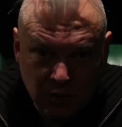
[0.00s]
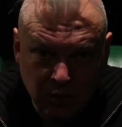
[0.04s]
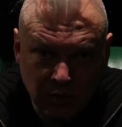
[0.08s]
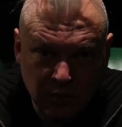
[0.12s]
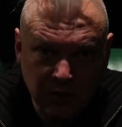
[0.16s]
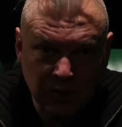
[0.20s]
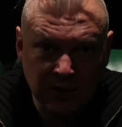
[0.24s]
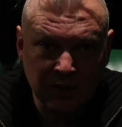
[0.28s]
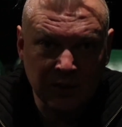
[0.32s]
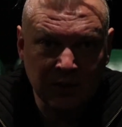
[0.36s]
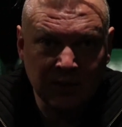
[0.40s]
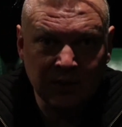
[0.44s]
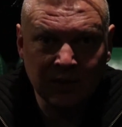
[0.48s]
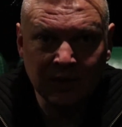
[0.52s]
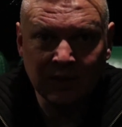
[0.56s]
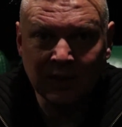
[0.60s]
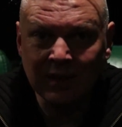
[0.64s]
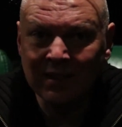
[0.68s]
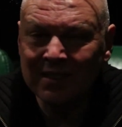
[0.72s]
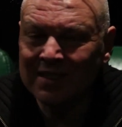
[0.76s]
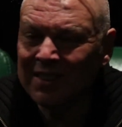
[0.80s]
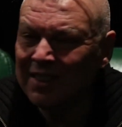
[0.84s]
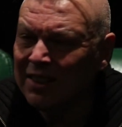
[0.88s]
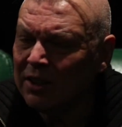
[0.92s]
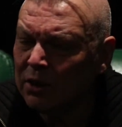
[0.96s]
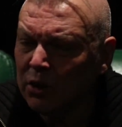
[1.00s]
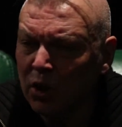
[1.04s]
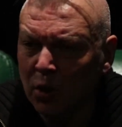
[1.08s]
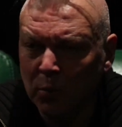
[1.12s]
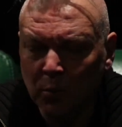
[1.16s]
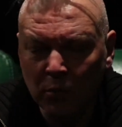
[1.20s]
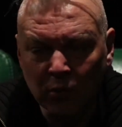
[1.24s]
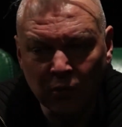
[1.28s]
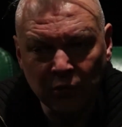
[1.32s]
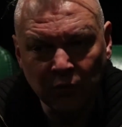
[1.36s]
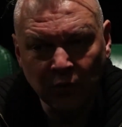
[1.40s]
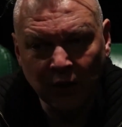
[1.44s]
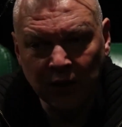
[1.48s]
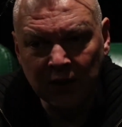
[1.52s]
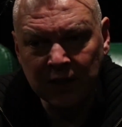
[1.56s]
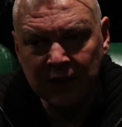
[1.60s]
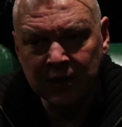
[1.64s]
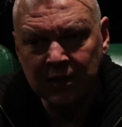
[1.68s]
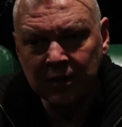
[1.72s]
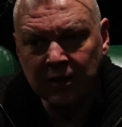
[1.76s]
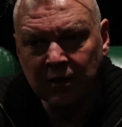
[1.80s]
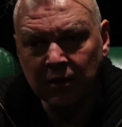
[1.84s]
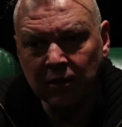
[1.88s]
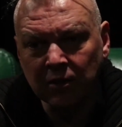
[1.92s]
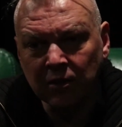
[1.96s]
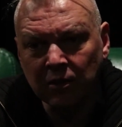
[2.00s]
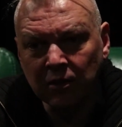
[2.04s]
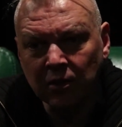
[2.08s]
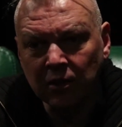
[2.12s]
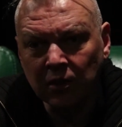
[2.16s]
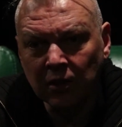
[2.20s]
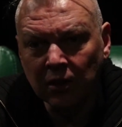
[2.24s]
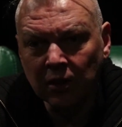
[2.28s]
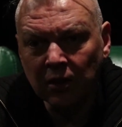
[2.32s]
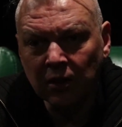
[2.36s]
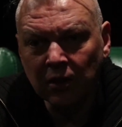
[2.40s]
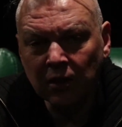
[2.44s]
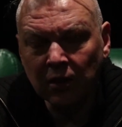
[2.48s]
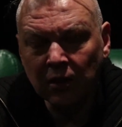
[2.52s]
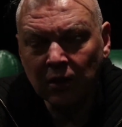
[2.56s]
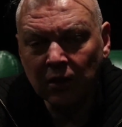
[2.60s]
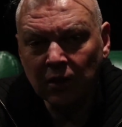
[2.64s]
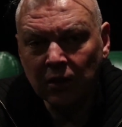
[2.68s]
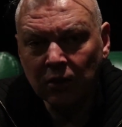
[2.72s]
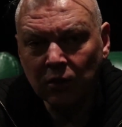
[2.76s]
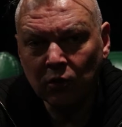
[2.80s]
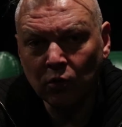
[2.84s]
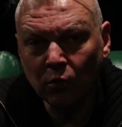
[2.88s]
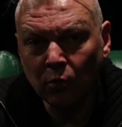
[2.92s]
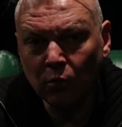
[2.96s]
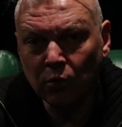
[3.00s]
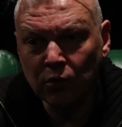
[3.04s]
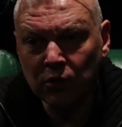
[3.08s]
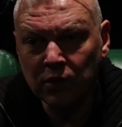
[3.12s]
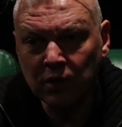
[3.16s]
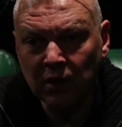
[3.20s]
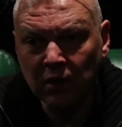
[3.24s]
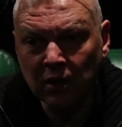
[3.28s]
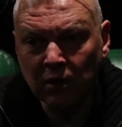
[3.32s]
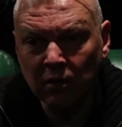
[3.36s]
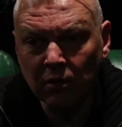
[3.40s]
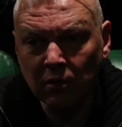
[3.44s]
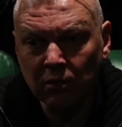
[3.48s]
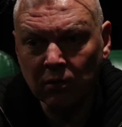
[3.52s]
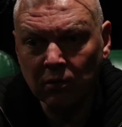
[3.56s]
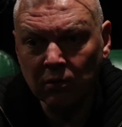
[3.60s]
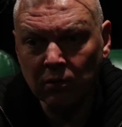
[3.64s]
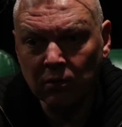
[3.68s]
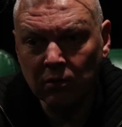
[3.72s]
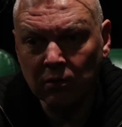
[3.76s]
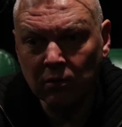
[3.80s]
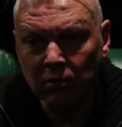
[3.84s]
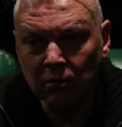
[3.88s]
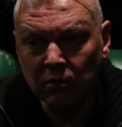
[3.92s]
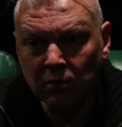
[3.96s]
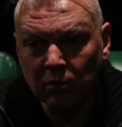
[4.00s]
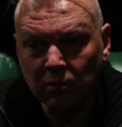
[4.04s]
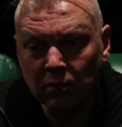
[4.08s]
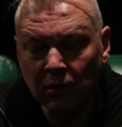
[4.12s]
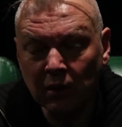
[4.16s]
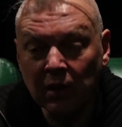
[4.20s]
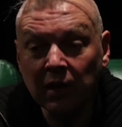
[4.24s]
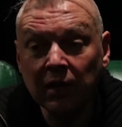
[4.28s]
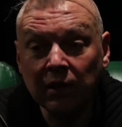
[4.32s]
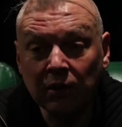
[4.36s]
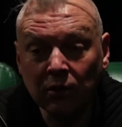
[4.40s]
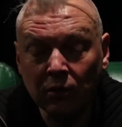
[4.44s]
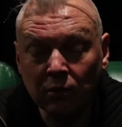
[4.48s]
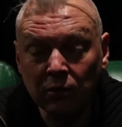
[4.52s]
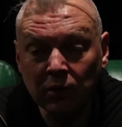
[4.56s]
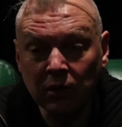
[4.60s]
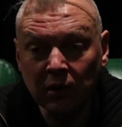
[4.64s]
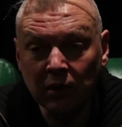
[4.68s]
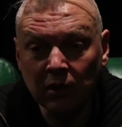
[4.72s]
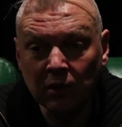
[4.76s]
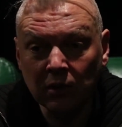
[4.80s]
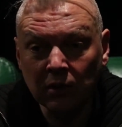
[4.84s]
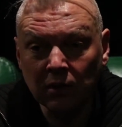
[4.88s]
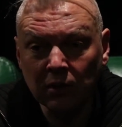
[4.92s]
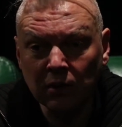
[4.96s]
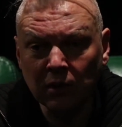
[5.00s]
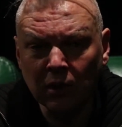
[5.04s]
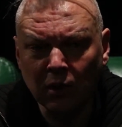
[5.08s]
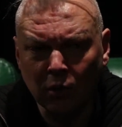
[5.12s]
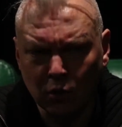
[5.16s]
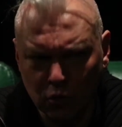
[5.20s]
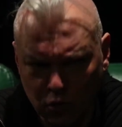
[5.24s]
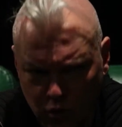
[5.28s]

dans les, des énormes fresques euh, de musique électronique. Et quand